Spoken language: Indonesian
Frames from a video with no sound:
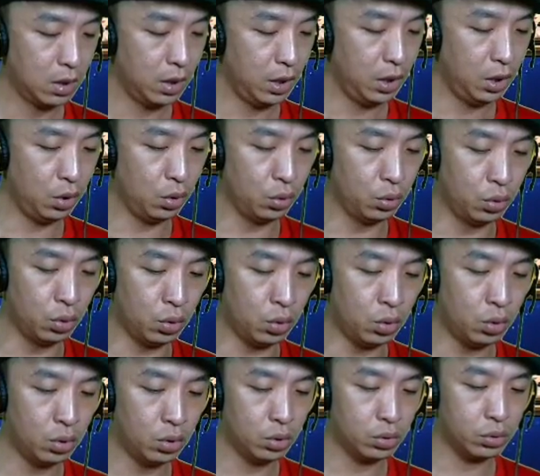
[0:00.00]

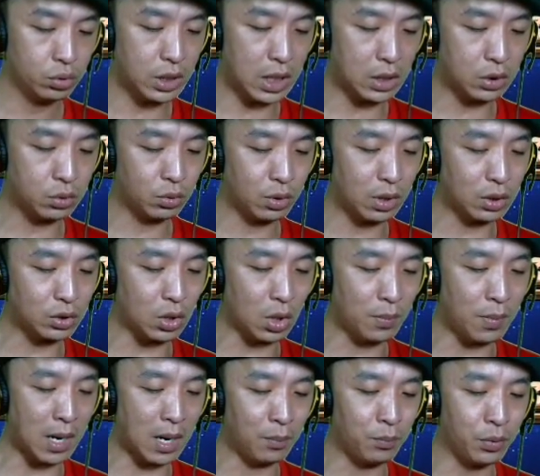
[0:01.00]
Yunu saya sudah
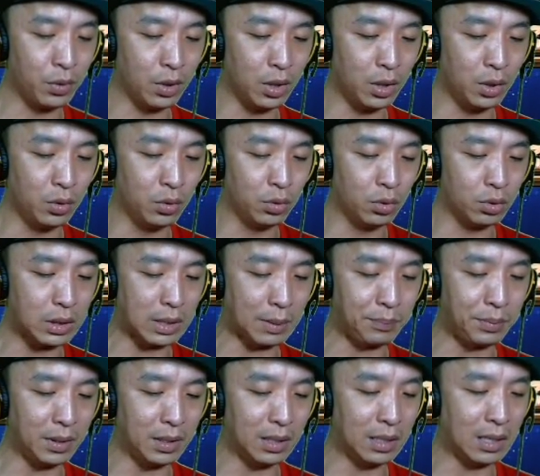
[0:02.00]
coba build Yunu
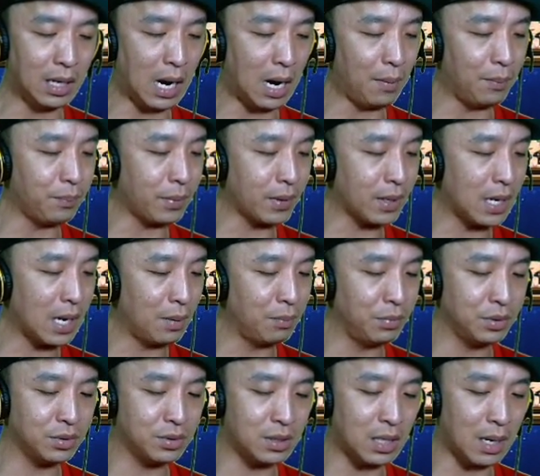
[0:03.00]
tapi nggak pernah
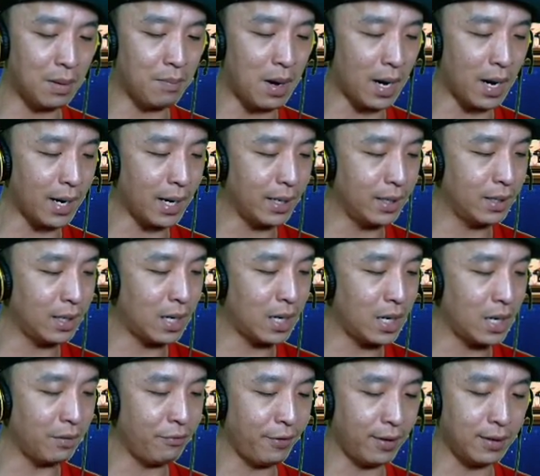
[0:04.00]
bisa pakai dengan
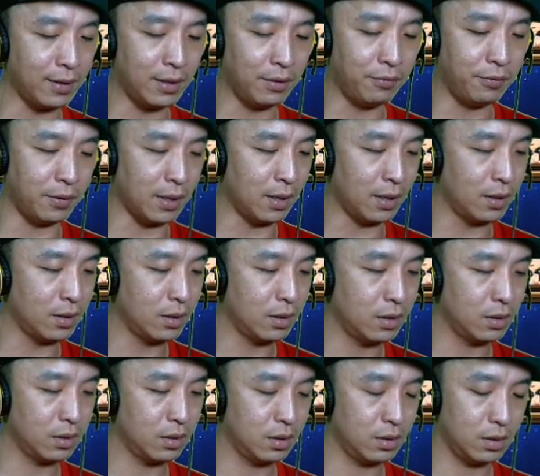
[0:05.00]
efektif ya
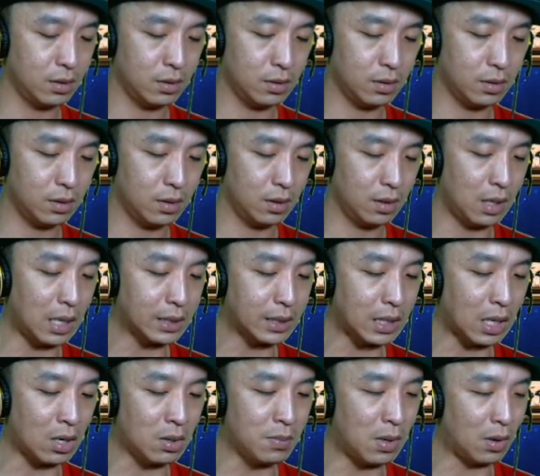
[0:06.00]
nggak
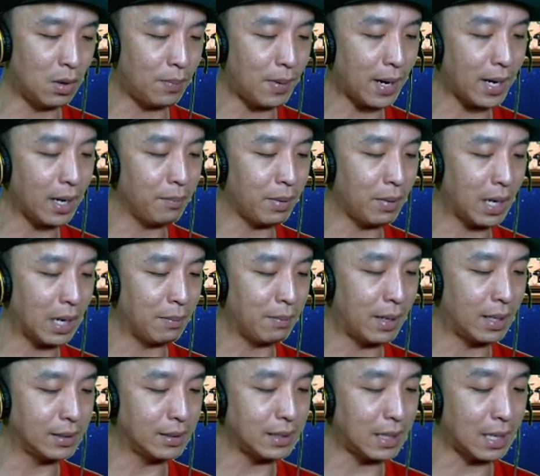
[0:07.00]
tahu mau pakai
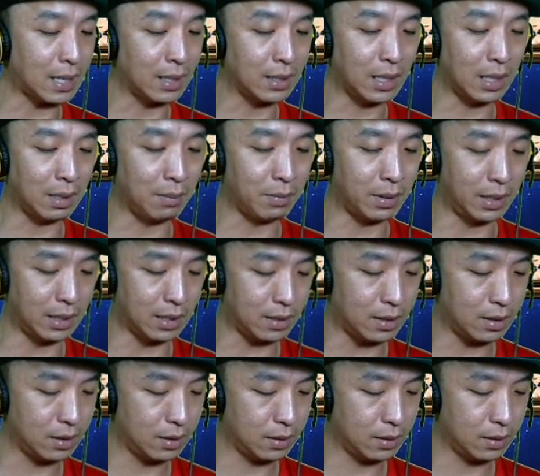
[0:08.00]
bagaimana caranya yang benar.